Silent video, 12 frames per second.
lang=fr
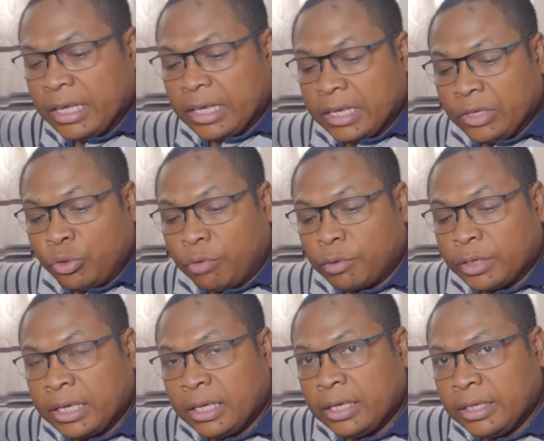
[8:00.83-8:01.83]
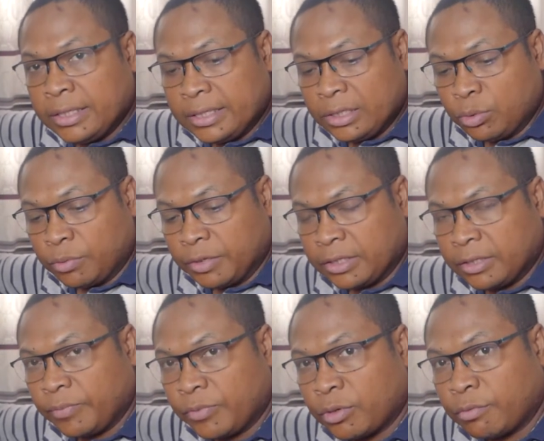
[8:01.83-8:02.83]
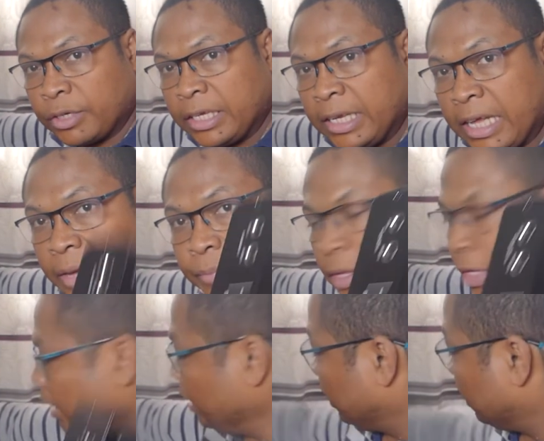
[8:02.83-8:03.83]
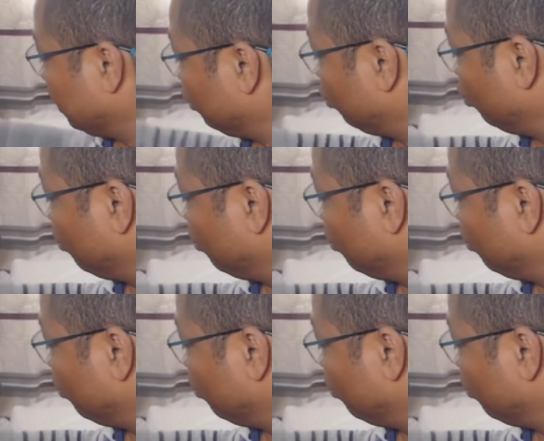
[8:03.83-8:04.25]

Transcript: et d'envoyer ici, en fait. Envoyer là et de